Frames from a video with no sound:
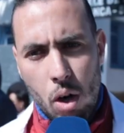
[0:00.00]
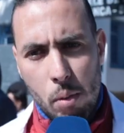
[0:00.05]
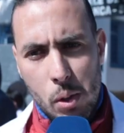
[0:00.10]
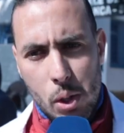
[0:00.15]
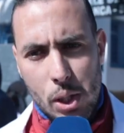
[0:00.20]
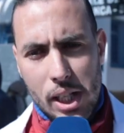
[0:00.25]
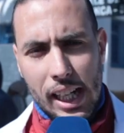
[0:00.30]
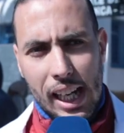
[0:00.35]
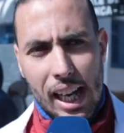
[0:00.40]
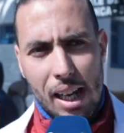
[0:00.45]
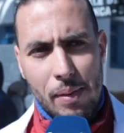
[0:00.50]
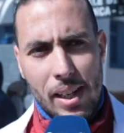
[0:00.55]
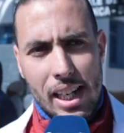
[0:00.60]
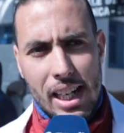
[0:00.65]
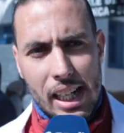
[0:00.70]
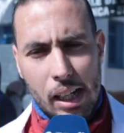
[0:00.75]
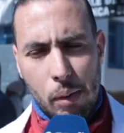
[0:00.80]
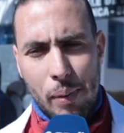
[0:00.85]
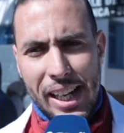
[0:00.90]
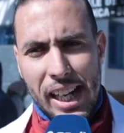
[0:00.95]
هو متكامل
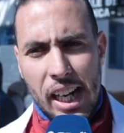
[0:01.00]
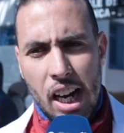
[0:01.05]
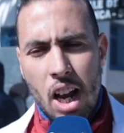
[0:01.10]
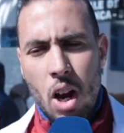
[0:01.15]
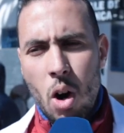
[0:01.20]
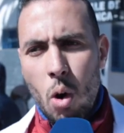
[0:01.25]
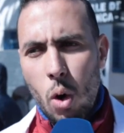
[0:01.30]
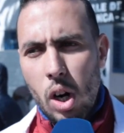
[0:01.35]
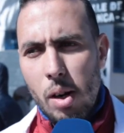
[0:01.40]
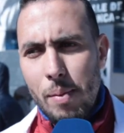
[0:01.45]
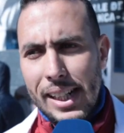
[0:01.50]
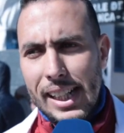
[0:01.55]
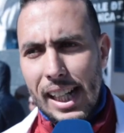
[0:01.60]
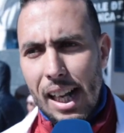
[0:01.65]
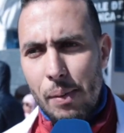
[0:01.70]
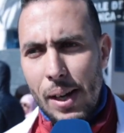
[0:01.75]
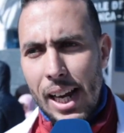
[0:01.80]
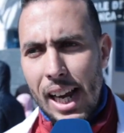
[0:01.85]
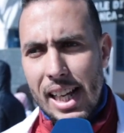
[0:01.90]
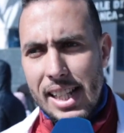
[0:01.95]
اللي كبير
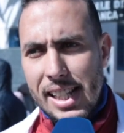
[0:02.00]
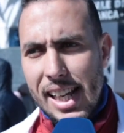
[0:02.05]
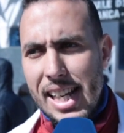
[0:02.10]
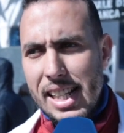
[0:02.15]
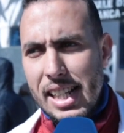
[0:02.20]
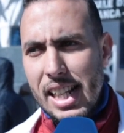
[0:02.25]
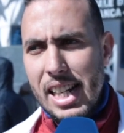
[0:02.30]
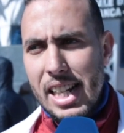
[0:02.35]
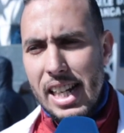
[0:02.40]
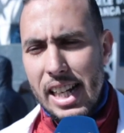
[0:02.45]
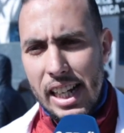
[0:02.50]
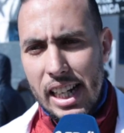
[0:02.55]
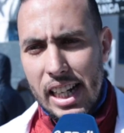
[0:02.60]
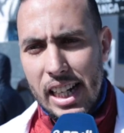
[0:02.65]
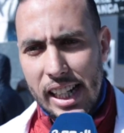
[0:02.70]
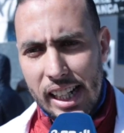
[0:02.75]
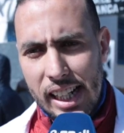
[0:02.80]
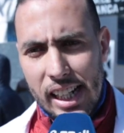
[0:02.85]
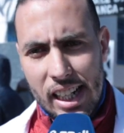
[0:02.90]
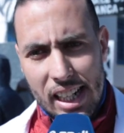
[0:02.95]
والمطلب الاساسي اللي,
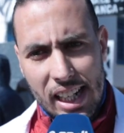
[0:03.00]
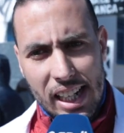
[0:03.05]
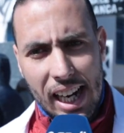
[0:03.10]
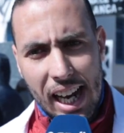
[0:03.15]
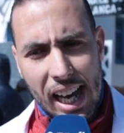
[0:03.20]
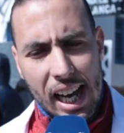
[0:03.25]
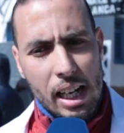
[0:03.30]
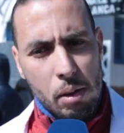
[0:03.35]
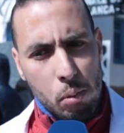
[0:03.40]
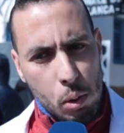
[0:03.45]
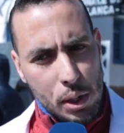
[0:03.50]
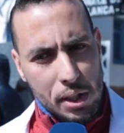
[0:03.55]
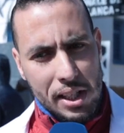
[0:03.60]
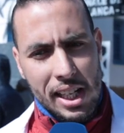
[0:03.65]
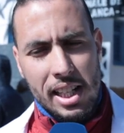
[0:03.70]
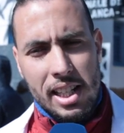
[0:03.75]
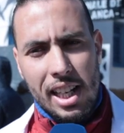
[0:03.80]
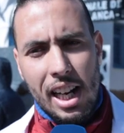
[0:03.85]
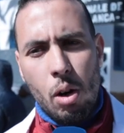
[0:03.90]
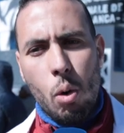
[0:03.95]
اللي, اللي الان
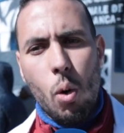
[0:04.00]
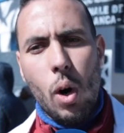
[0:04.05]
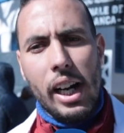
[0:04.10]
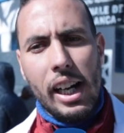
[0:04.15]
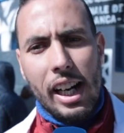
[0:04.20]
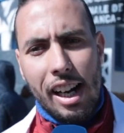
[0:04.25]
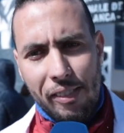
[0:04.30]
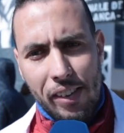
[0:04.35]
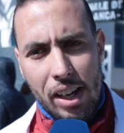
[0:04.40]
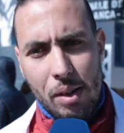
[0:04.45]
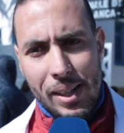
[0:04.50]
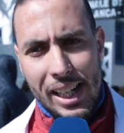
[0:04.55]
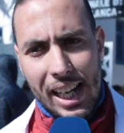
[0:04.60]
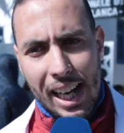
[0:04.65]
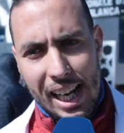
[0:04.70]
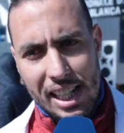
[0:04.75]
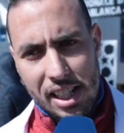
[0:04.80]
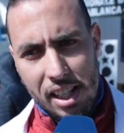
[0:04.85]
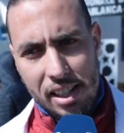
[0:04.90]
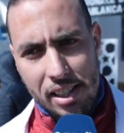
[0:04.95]
مستعجل هو الرفع من
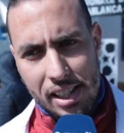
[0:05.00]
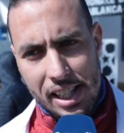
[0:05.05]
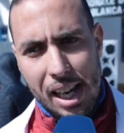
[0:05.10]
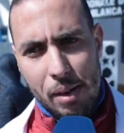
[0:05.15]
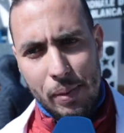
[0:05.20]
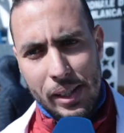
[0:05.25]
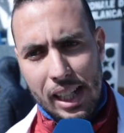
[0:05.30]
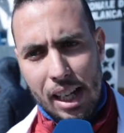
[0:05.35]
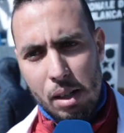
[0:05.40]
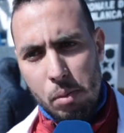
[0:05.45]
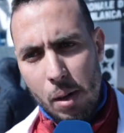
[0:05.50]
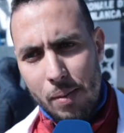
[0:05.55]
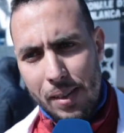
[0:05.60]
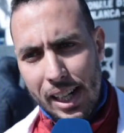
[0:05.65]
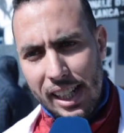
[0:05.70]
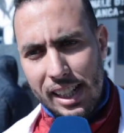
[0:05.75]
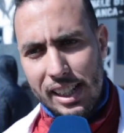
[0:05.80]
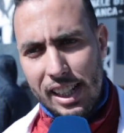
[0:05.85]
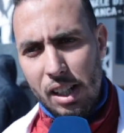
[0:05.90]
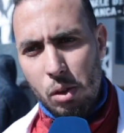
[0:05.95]
الاجر الثابت
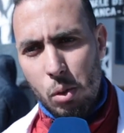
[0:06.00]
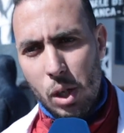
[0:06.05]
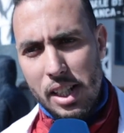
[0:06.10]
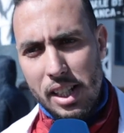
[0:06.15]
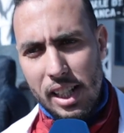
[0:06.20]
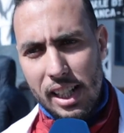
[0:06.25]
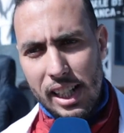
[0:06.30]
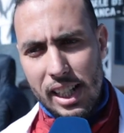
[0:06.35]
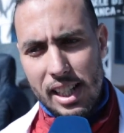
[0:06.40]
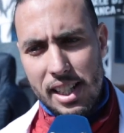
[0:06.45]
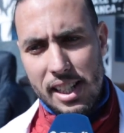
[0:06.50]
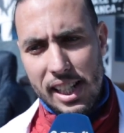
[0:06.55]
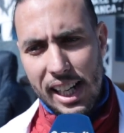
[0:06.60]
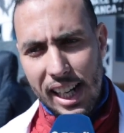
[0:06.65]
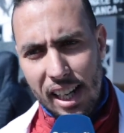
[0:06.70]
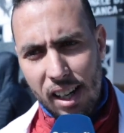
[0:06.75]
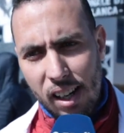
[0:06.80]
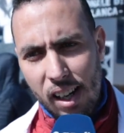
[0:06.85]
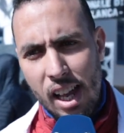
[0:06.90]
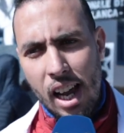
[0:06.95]
للممرضين وتقني
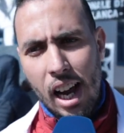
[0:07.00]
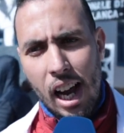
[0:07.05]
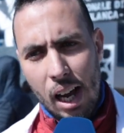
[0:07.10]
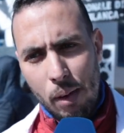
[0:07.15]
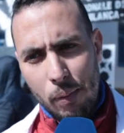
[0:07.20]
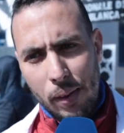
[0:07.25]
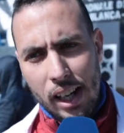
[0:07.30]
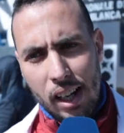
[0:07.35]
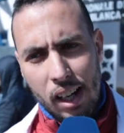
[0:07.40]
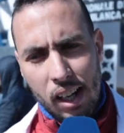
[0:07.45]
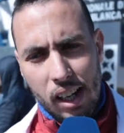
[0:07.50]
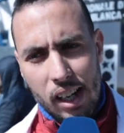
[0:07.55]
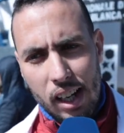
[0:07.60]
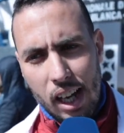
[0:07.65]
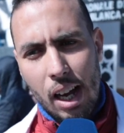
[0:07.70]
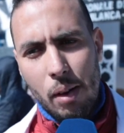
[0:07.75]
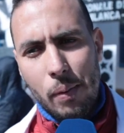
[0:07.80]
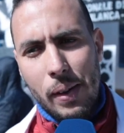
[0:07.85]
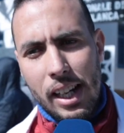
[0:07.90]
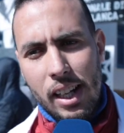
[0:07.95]
الصحه عبر
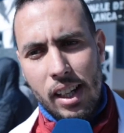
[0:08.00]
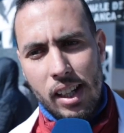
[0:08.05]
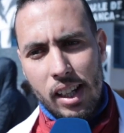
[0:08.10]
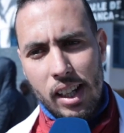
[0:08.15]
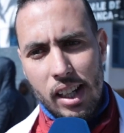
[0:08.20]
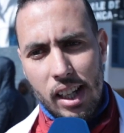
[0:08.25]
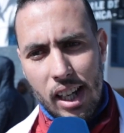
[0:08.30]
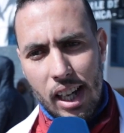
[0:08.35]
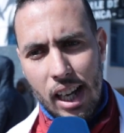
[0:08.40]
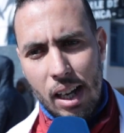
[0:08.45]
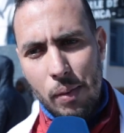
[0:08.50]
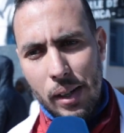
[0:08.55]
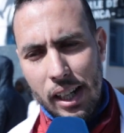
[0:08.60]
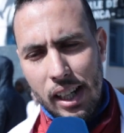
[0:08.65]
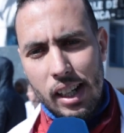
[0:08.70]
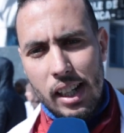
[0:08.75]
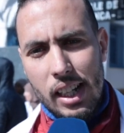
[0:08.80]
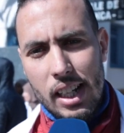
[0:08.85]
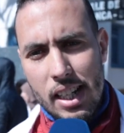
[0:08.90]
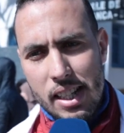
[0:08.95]
عبر
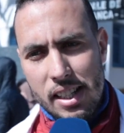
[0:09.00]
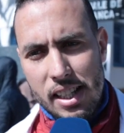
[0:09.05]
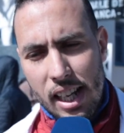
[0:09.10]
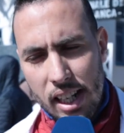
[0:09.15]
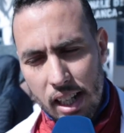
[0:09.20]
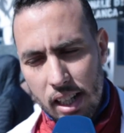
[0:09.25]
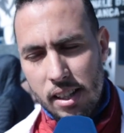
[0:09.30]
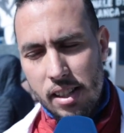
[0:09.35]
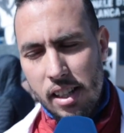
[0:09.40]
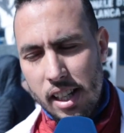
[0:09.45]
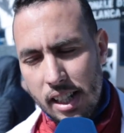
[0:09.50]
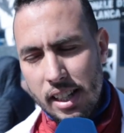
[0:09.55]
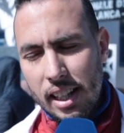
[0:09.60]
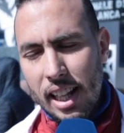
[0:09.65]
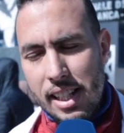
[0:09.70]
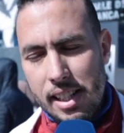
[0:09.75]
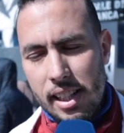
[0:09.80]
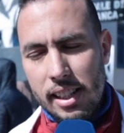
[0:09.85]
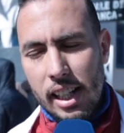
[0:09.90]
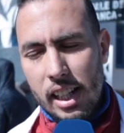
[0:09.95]
عبر
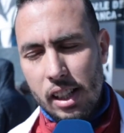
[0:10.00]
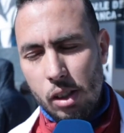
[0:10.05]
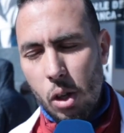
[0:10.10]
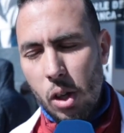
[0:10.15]
ثلاثه ديال